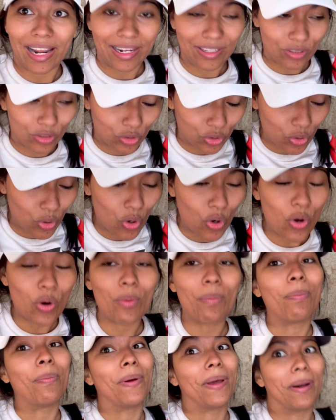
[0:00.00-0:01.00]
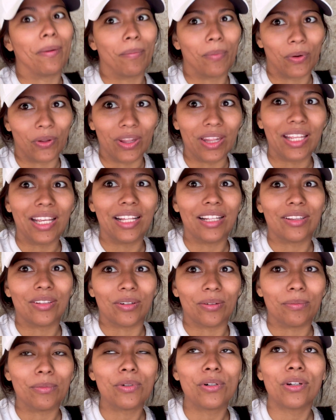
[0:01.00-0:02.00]
súper bonito,
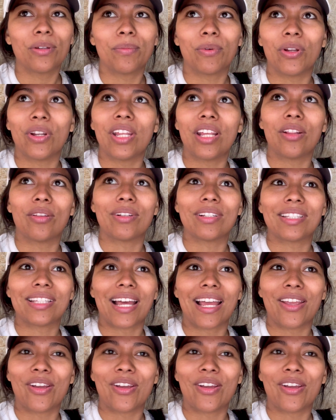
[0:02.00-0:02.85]
muy bonito está.